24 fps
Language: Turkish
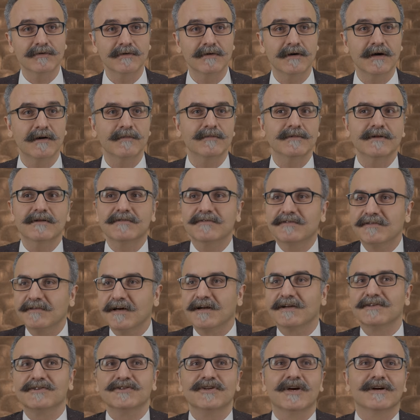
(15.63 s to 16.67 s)
Abi ne
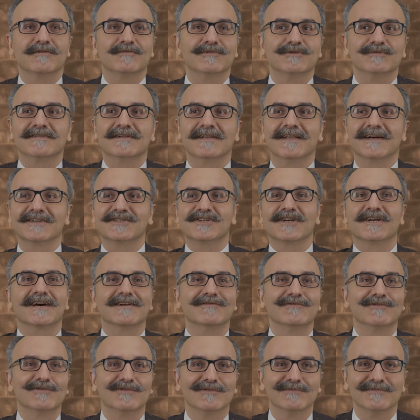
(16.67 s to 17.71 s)
star atacakmış? Salak çeker
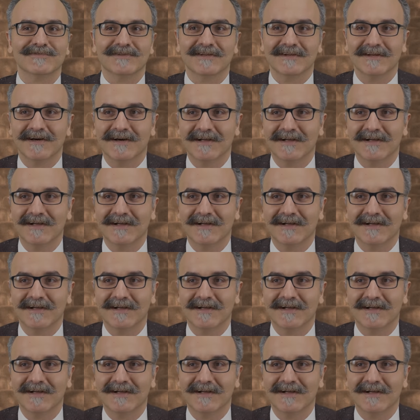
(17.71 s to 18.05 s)
vururum seni.